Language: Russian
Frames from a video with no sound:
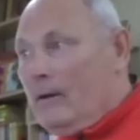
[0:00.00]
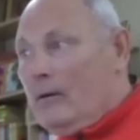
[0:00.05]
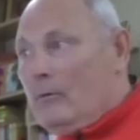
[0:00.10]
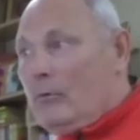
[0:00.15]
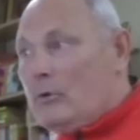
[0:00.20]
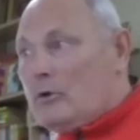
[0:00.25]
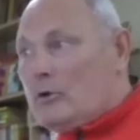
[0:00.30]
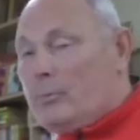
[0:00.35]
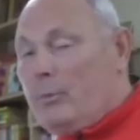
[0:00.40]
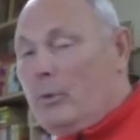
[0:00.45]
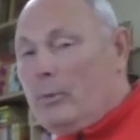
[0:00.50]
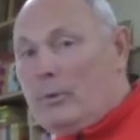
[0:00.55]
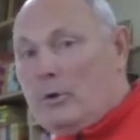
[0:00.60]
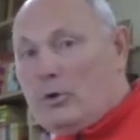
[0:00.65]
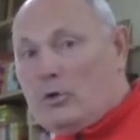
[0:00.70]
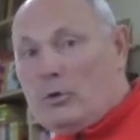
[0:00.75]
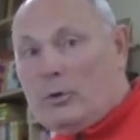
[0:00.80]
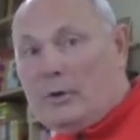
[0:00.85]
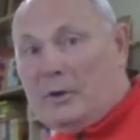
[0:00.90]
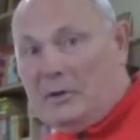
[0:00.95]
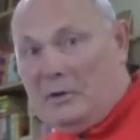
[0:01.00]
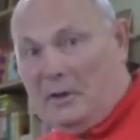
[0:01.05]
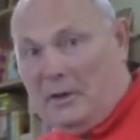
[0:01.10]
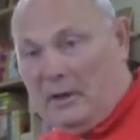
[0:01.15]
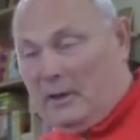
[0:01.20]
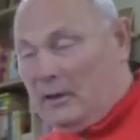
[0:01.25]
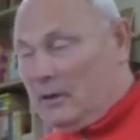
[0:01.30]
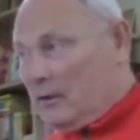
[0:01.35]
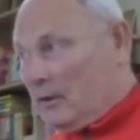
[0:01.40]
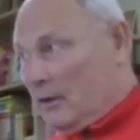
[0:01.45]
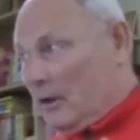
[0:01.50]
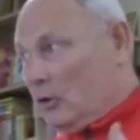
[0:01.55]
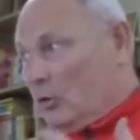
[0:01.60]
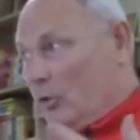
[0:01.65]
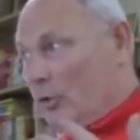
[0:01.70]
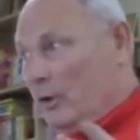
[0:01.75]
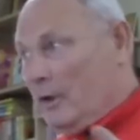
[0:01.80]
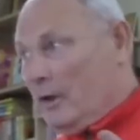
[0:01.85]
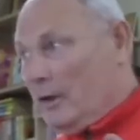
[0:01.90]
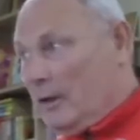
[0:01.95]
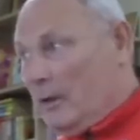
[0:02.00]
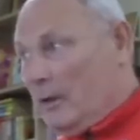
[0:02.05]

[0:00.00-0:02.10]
Вот с помощью книг, которые я